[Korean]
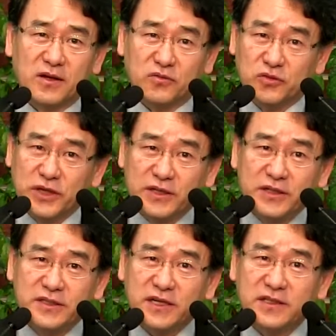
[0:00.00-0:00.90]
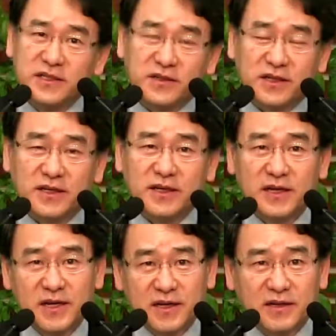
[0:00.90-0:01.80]
우리의 인생은 이렇게
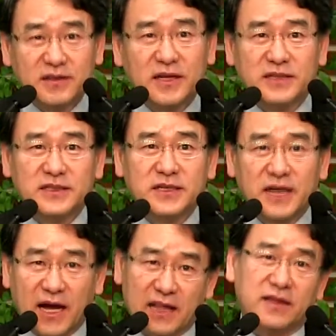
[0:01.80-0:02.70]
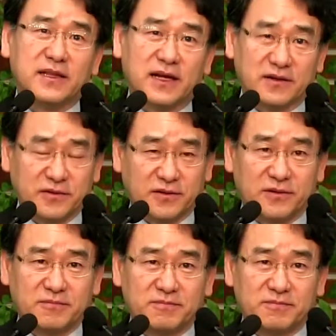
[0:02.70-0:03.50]
끝나지 않는다는 거.